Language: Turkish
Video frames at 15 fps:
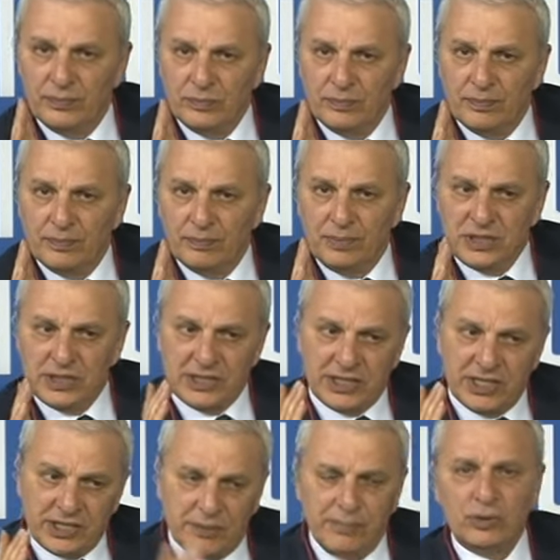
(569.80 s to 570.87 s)
bizi
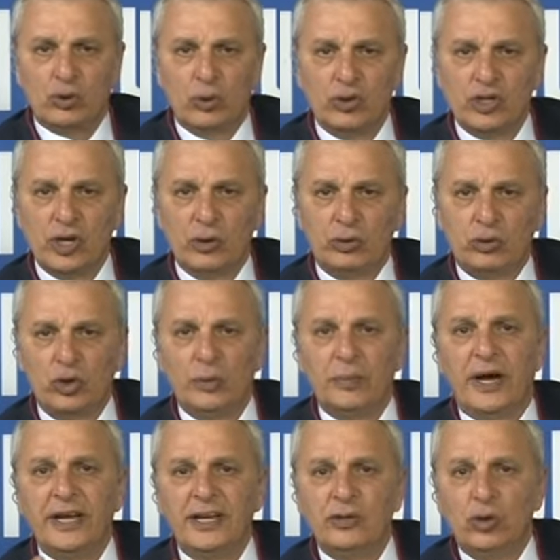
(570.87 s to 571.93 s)
kesin bir sonuca götürür mü?
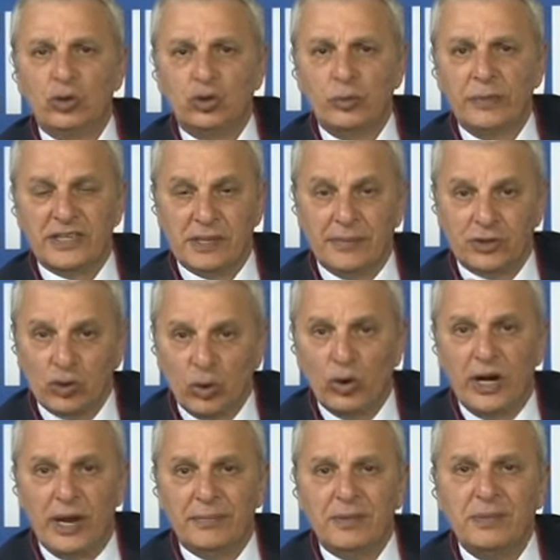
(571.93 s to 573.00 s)
Hayır götürmez ama çok
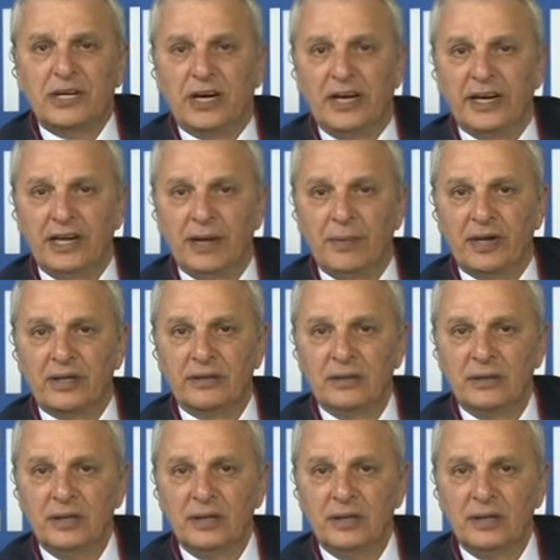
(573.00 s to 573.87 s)
önemli bir karine bakın.